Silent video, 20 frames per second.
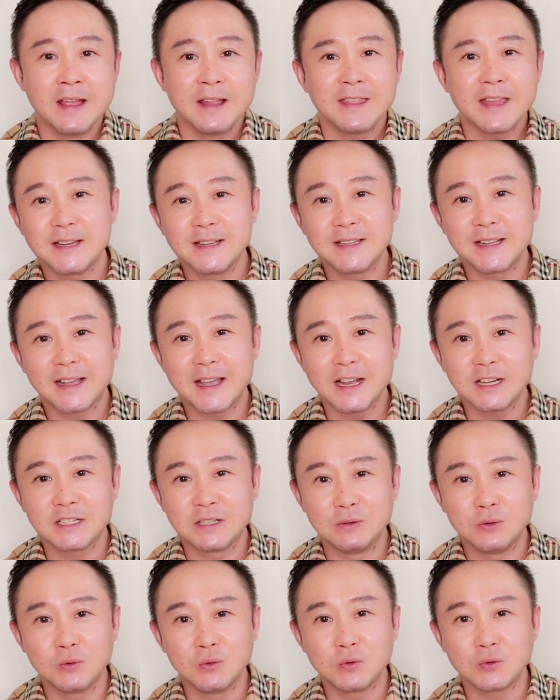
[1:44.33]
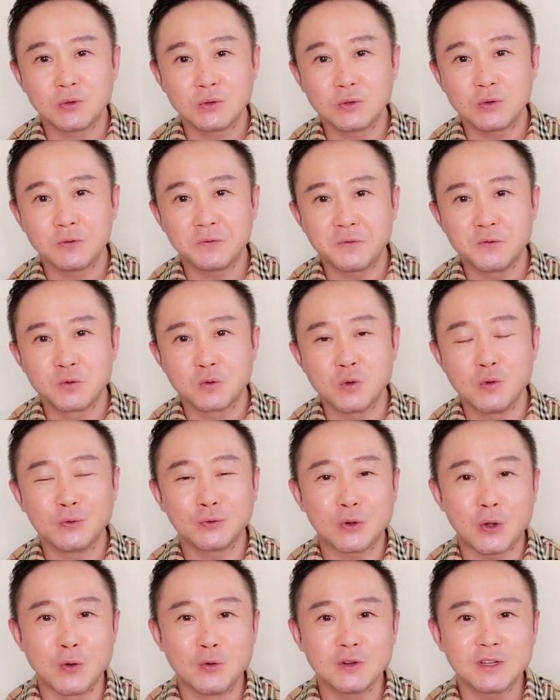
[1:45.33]
现在开始陆陆续续复
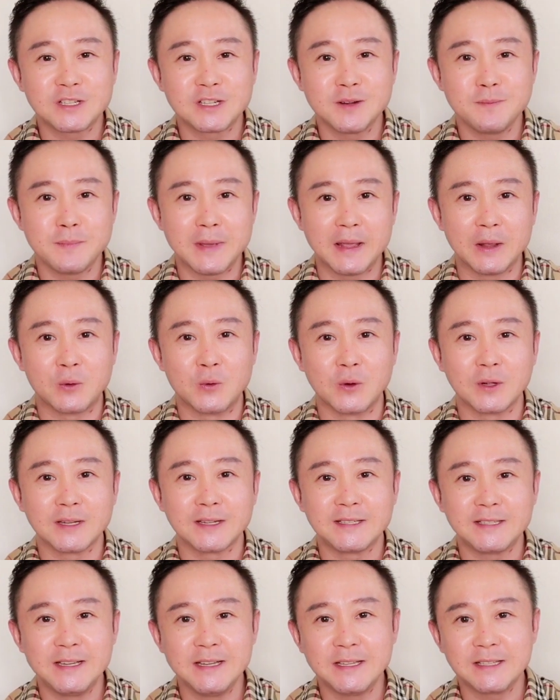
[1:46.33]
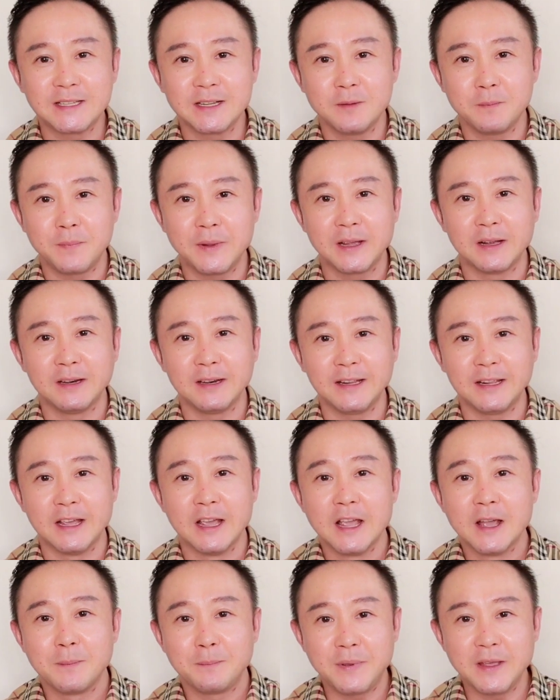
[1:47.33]
工，同时美国的新增病
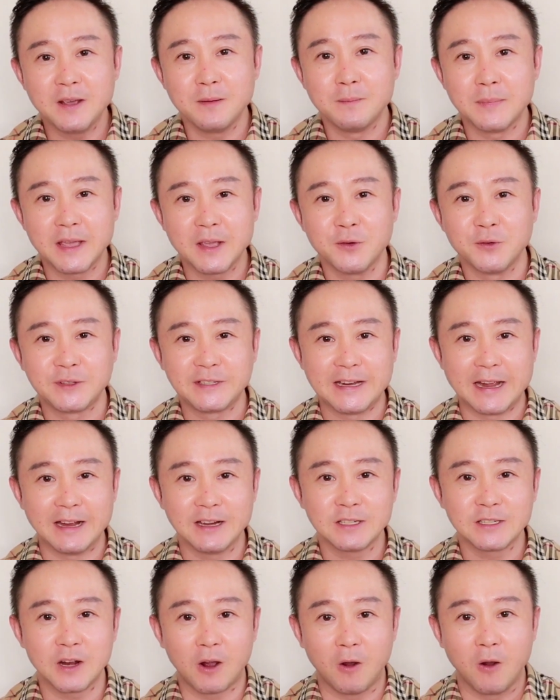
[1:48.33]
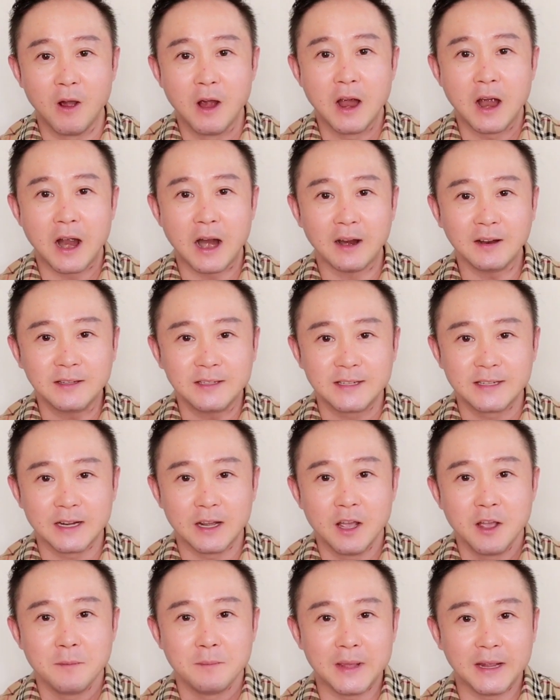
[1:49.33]
例并没有减少，而
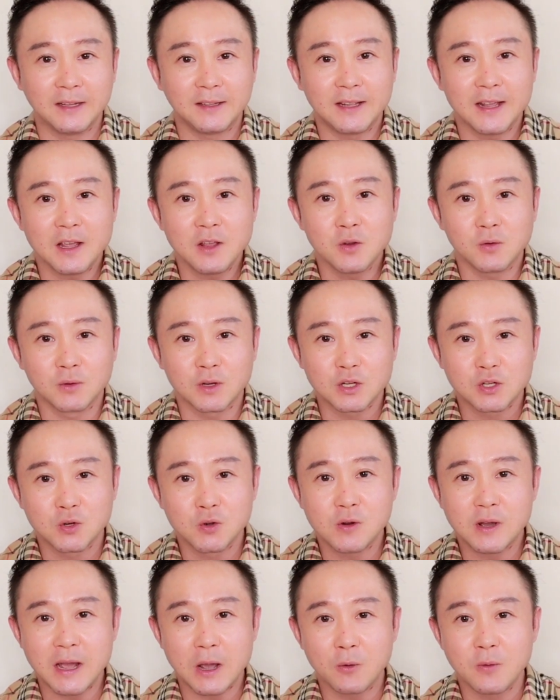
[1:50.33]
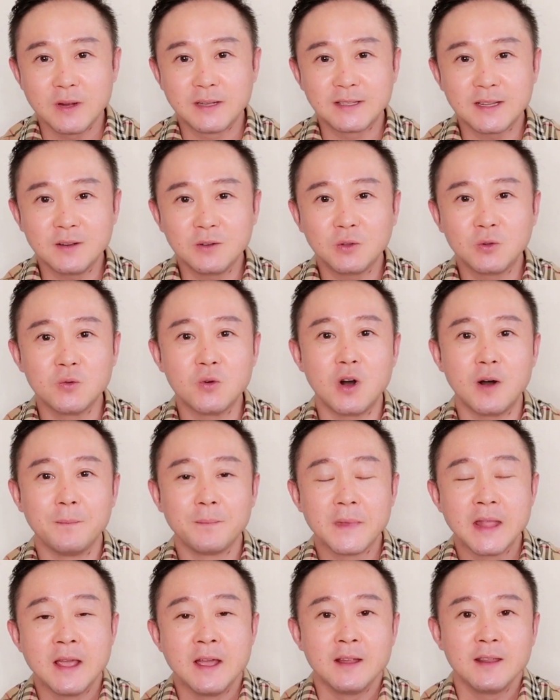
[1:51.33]
且每天有的时候还会增
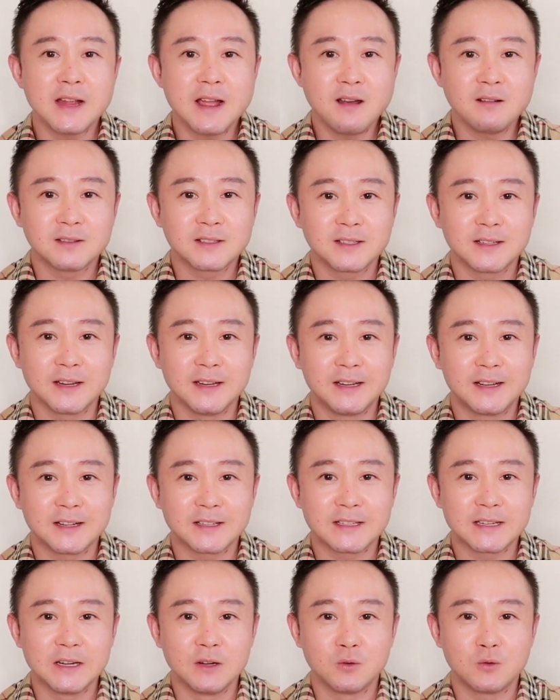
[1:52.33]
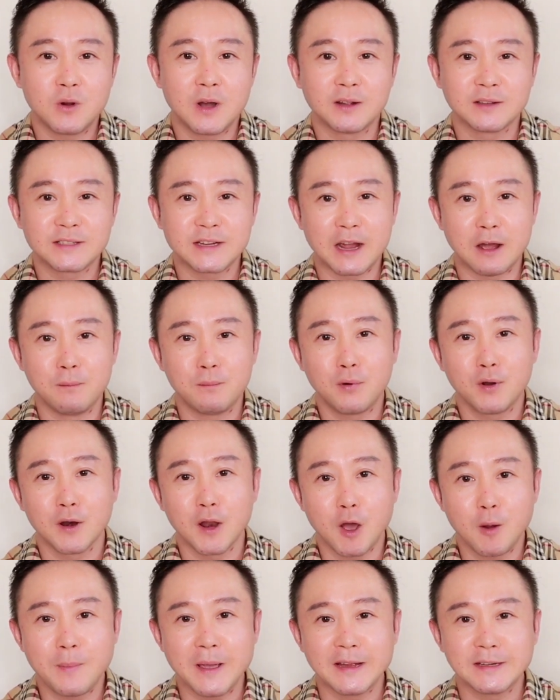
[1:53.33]
多，这样子的一个情况强迫
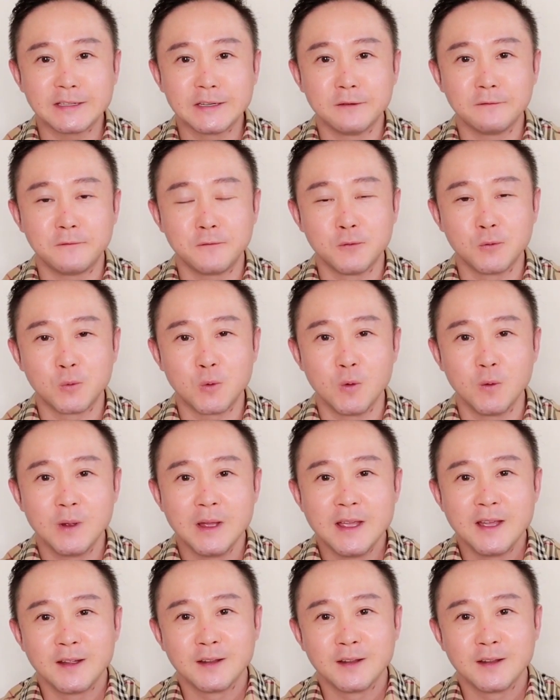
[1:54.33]
老百姓复工，